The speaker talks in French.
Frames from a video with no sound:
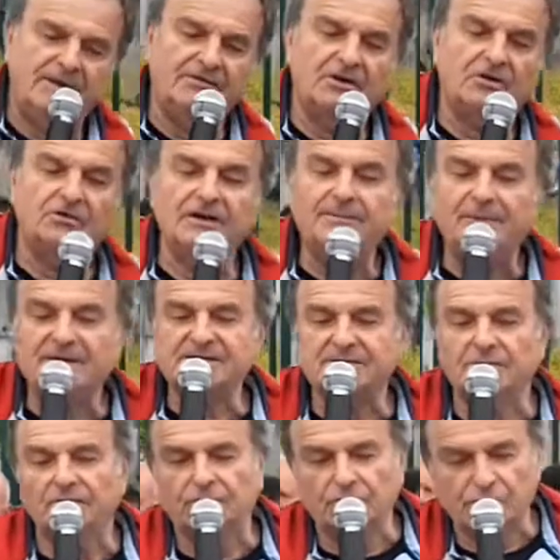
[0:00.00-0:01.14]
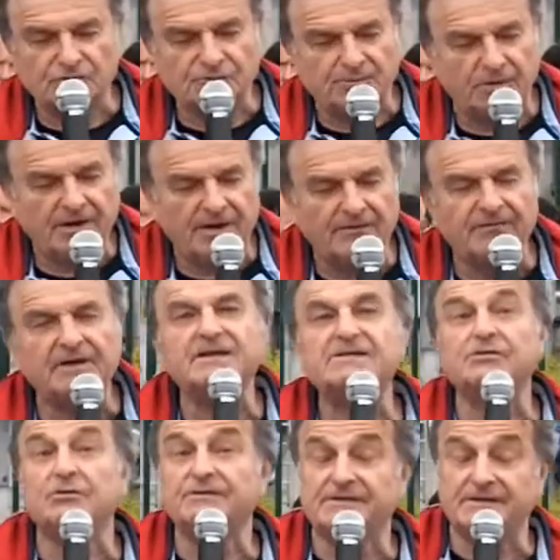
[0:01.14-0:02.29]
avec le déplacement de l'ours polaire vers des
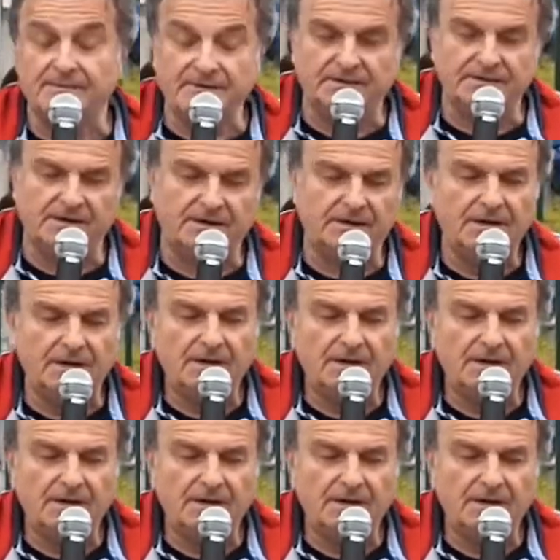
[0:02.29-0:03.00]
zones habitées